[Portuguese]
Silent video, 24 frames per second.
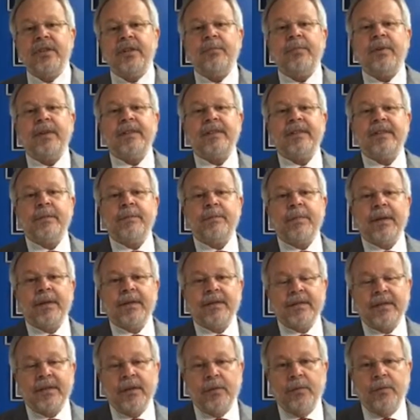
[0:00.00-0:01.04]
de
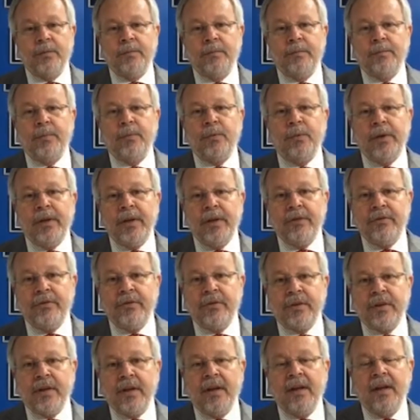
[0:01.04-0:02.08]
emancipação
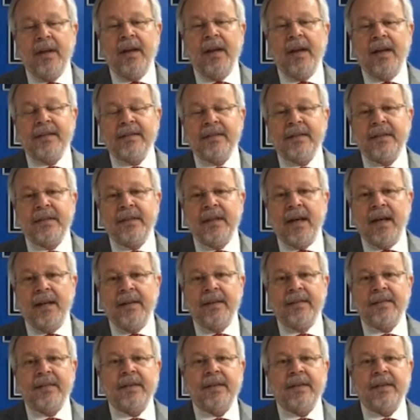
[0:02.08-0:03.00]
política à cidade.